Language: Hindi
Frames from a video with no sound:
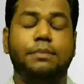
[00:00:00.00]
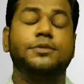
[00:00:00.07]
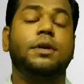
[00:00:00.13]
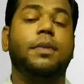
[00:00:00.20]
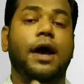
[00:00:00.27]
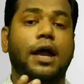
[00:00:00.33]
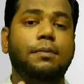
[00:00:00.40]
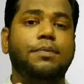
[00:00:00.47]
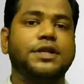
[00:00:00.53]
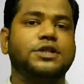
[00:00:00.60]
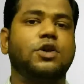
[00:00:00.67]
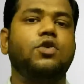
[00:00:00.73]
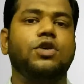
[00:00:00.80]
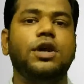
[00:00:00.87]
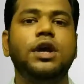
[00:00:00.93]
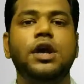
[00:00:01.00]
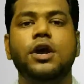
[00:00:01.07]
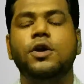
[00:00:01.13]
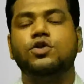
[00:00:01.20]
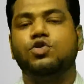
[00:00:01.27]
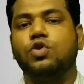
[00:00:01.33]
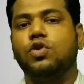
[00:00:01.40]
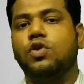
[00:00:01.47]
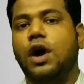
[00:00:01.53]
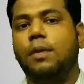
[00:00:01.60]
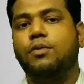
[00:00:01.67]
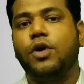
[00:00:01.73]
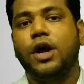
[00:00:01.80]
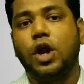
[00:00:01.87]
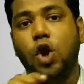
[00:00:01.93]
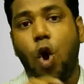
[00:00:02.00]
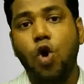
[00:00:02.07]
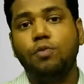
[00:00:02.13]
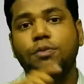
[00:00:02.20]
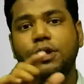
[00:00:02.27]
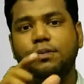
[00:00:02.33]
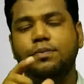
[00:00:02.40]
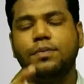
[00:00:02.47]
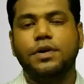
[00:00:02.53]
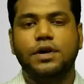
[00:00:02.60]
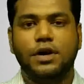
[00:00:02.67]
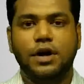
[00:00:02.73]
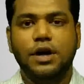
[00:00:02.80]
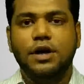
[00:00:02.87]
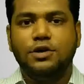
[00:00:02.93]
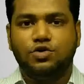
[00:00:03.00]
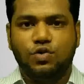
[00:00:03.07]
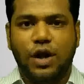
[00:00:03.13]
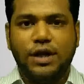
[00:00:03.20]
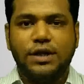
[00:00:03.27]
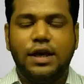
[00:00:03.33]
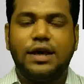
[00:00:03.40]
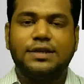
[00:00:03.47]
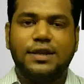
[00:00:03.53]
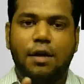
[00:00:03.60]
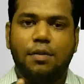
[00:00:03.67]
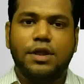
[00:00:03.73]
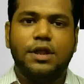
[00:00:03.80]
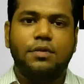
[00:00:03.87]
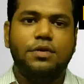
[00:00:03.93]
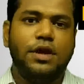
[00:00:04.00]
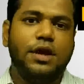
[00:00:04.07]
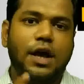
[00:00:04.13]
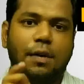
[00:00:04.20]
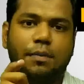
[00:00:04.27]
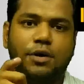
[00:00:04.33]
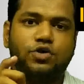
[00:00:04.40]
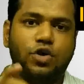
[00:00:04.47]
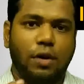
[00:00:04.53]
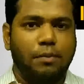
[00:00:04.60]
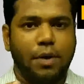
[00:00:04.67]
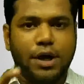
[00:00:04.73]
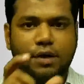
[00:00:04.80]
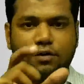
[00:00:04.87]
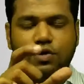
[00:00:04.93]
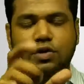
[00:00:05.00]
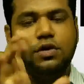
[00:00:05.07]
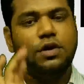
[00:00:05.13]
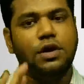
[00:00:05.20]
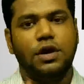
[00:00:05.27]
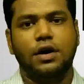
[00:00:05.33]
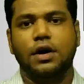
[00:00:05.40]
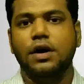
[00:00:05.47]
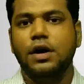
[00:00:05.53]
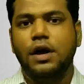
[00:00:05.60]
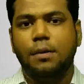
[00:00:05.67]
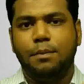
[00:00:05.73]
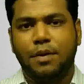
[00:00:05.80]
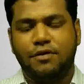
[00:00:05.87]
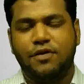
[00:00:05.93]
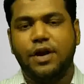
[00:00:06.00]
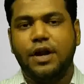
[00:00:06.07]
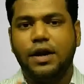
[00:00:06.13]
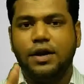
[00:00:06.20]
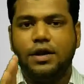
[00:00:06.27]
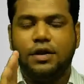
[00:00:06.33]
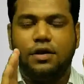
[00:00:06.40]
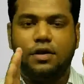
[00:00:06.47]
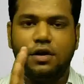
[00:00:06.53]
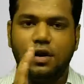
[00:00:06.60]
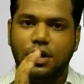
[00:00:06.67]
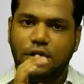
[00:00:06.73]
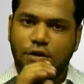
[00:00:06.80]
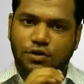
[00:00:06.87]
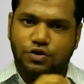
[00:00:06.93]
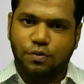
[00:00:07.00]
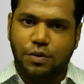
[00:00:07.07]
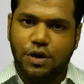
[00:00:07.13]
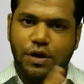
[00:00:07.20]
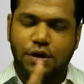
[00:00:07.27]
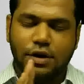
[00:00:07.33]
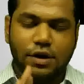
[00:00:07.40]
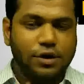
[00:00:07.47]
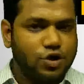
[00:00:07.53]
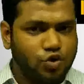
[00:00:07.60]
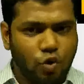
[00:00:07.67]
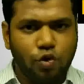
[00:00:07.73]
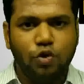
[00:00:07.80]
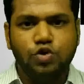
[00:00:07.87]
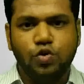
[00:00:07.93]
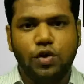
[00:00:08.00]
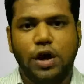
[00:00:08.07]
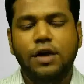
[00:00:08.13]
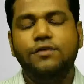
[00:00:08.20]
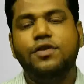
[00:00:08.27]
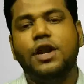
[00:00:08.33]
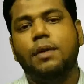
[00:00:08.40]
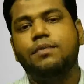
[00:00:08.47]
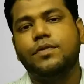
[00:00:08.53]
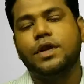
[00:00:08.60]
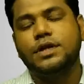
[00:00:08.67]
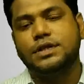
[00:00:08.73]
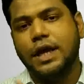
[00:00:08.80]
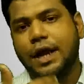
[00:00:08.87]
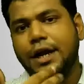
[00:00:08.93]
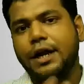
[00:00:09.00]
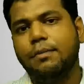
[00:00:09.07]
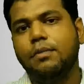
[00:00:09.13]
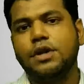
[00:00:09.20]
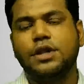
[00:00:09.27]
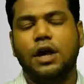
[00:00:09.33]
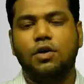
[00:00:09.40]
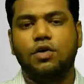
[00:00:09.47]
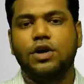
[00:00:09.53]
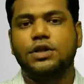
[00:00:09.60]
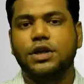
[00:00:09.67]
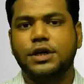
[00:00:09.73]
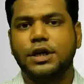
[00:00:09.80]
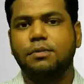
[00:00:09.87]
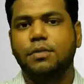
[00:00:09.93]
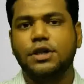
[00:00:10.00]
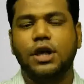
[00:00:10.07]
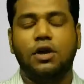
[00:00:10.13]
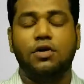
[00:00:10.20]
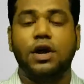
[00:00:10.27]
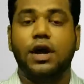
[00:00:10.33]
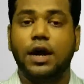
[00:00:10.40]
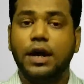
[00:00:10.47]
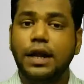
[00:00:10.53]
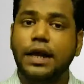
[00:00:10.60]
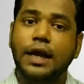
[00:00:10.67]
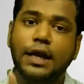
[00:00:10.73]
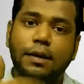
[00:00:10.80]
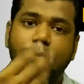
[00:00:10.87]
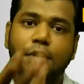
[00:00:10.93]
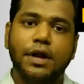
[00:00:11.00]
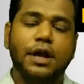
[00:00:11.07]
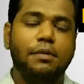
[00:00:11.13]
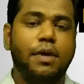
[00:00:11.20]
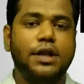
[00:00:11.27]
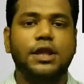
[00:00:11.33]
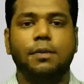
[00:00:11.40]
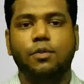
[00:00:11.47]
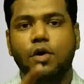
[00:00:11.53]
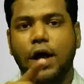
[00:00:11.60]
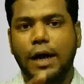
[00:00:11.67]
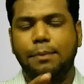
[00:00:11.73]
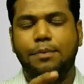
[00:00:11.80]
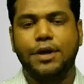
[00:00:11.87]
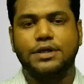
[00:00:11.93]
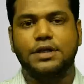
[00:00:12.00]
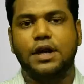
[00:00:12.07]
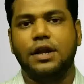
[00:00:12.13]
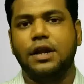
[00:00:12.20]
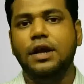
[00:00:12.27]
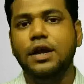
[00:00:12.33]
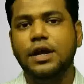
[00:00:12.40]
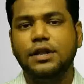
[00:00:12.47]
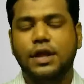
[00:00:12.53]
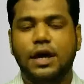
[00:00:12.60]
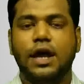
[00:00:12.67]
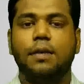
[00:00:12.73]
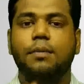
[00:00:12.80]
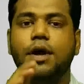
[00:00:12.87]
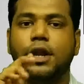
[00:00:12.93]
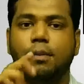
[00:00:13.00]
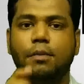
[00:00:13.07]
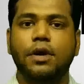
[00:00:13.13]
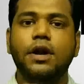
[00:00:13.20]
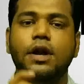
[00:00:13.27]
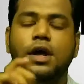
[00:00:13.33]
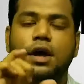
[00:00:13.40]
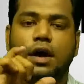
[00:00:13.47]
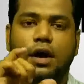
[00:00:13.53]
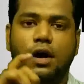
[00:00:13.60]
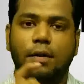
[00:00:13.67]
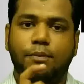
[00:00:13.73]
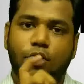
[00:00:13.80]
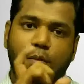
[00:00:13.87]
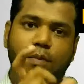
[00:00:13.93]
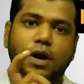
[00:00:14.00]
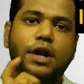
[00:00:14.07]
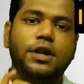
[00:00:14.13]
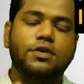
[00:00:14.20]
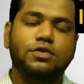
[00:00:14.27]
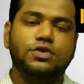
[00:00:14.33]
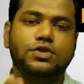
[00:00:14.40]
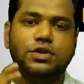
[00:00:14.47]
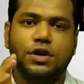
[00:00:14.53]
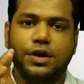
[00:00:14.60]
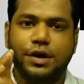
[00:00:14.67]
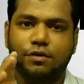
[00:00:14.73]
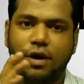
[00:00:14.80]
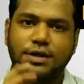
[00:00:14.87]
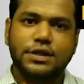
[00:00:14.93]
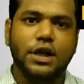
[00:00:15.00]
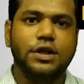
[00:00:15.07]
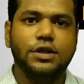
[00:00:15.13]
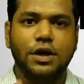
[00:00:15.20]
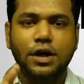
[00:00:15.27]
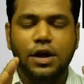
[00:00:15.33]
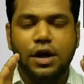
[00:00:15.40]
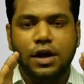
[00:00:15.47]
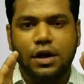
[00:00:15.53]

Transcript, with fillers: आप जब हेल्प प्रेस करोगे तो आपको एक लॉन्ग बीप सुनाई देगा इसका मतलब ये कि आपका जो नंबर है वो परफेक्टली उसमें स्टोर हो चुका है फिर आप सेकेंड नंबर डालोगे थर्ड नंबर डालोगे हर एक नंबर के बाद आपको हेल्प प्रेस करना है ताकि आपका नंबर प्रॉपरली उस डिवाइस के अंदर